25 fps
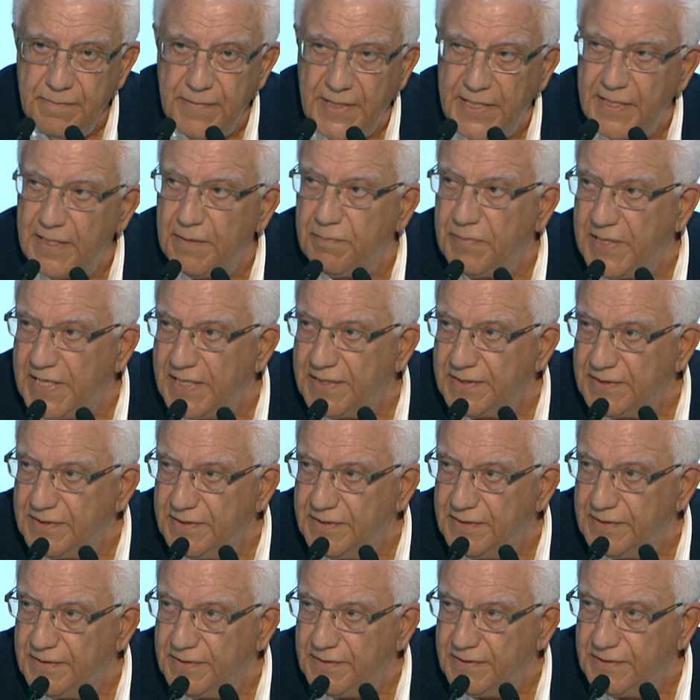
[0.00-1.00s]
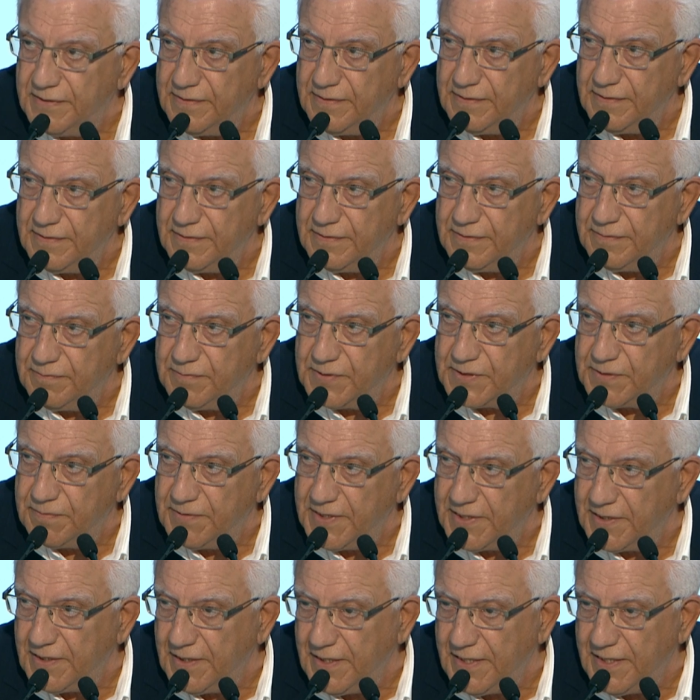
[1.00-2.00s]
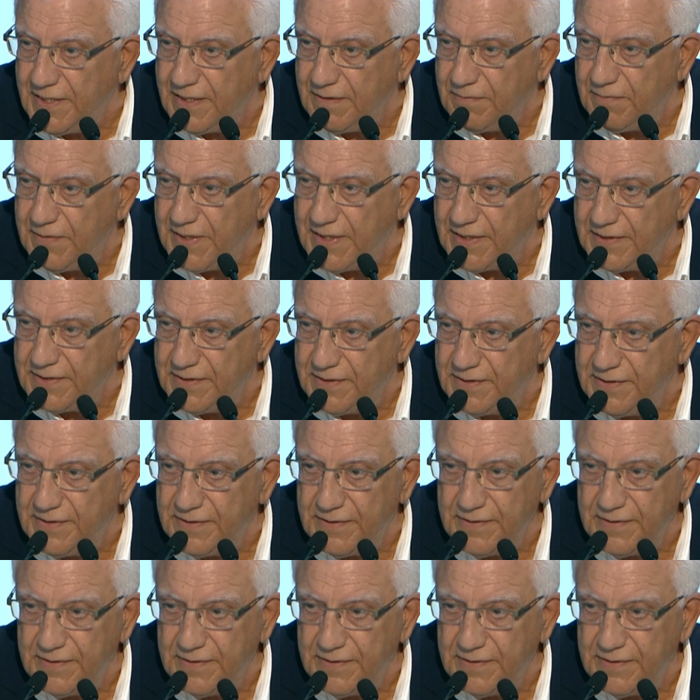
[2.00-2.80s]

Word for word: معنا بعد بطبيعه الحال بعد